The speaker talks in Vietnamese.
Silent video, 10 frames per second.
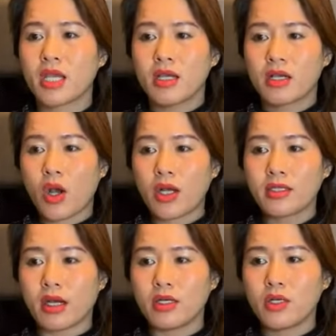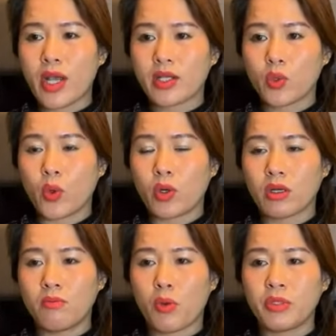khó thở quen thuộc ở
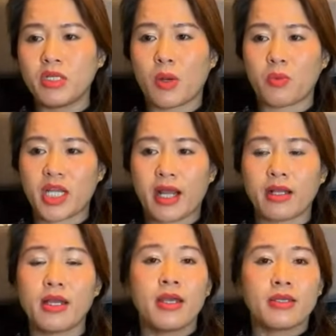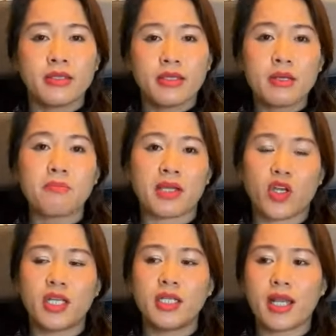một nước cộng sản, nhưng mà cho
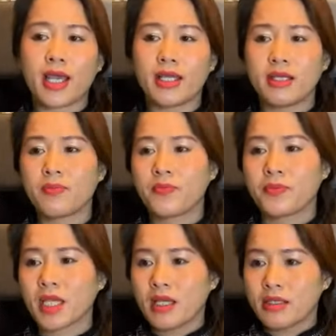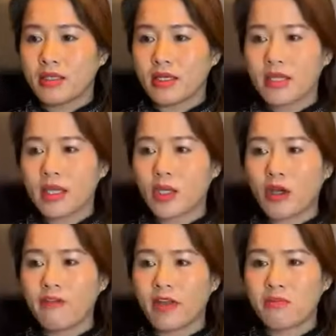đến nay, những tiếng nói
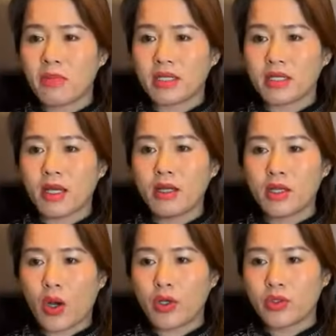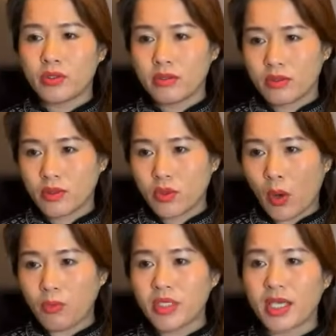phê bình cứng cỏi
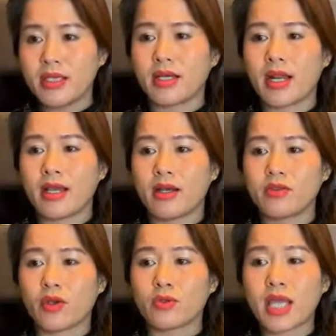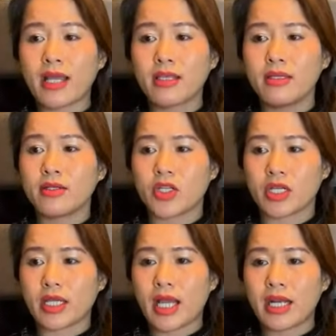cũng chỉ dừng lại ở chỗ tán dương sự
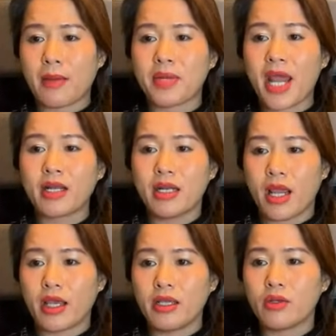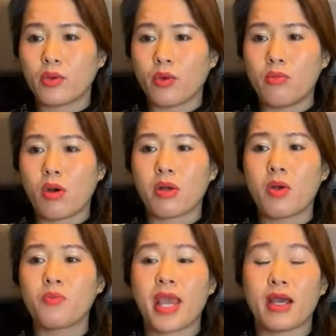can đảm đáng nể của một
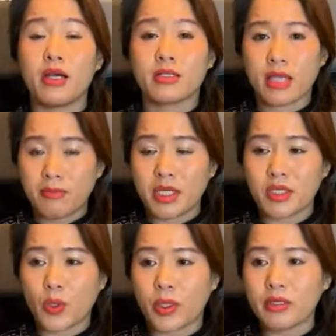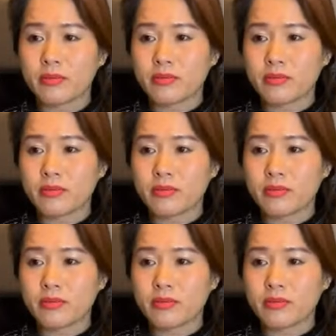ông già hơn 80 tuổi.